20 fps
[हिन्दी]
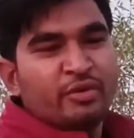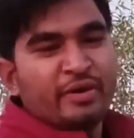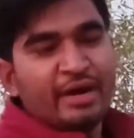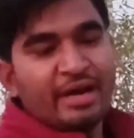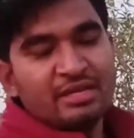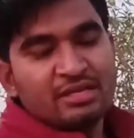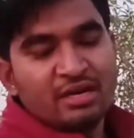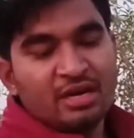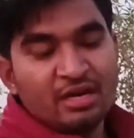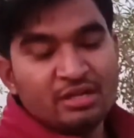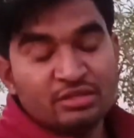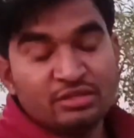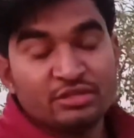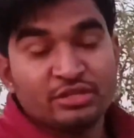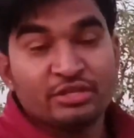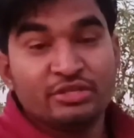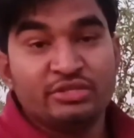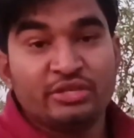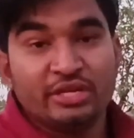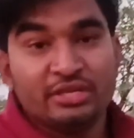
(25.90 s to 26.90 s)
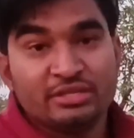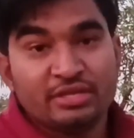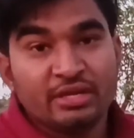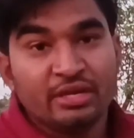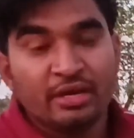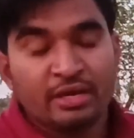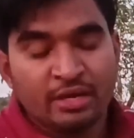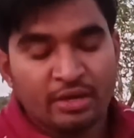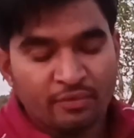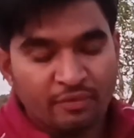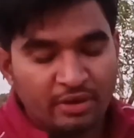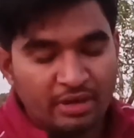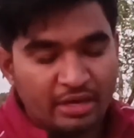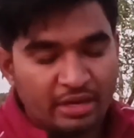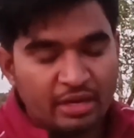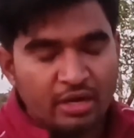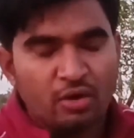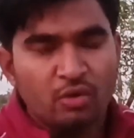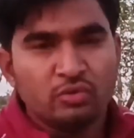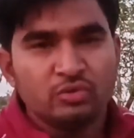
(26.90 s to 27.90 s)
तो गाइज आज इसकी टेस्टिंग करने
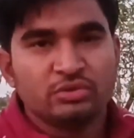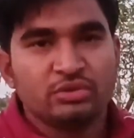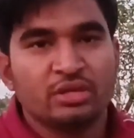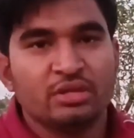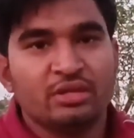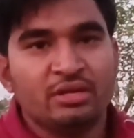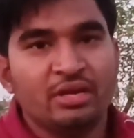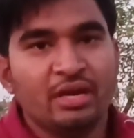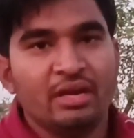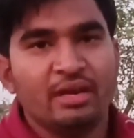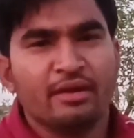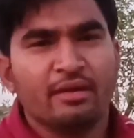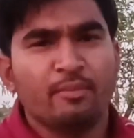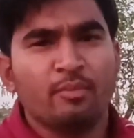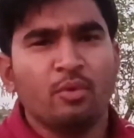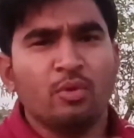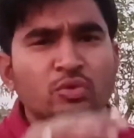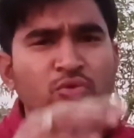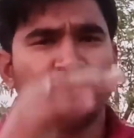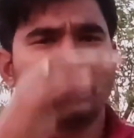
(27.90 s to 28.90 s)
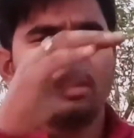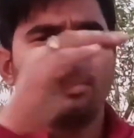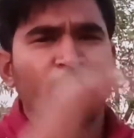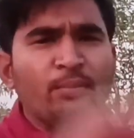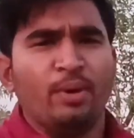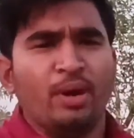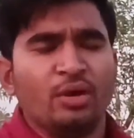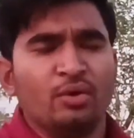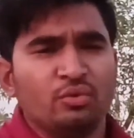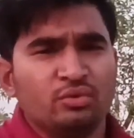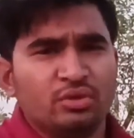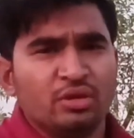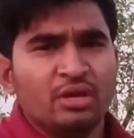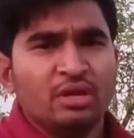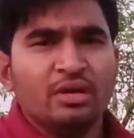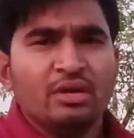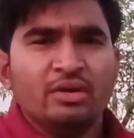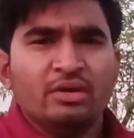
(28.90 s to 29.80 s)
वाले हैं और इसके अंदर डालेंगे बहुत सारा बारूद